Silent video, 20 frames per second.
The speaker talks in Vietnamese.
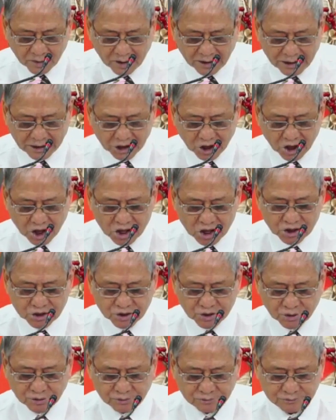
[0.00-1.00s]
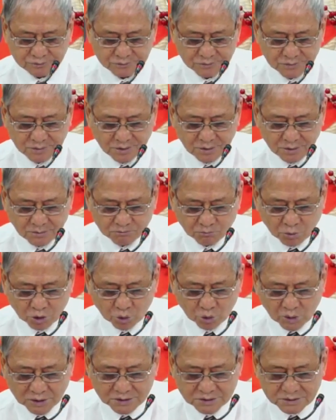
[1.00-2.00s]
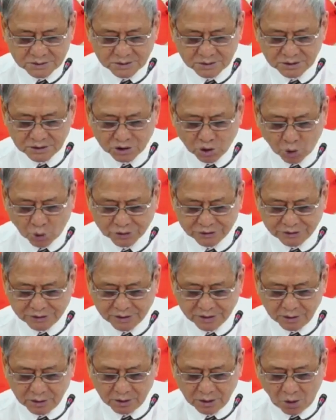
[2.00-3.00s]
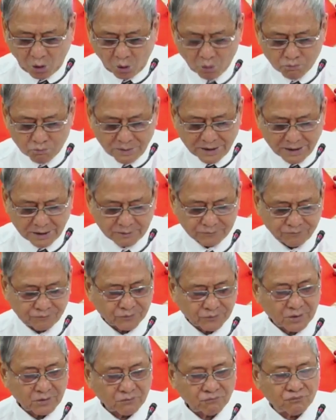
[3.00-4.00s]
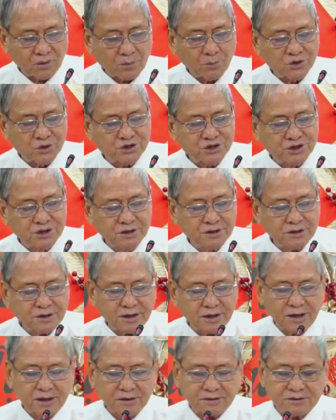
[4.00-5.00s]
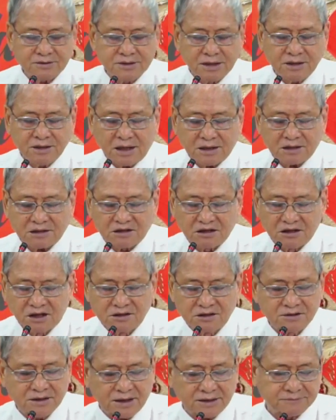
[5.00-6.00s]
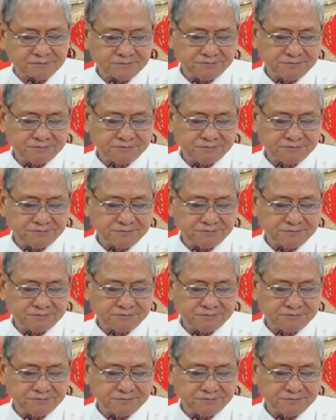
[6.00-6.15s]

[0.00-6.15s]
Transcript: Ingerson, một luật sư nổi tiếng, hùng biện và một chứng khách, chính khách lừng danh.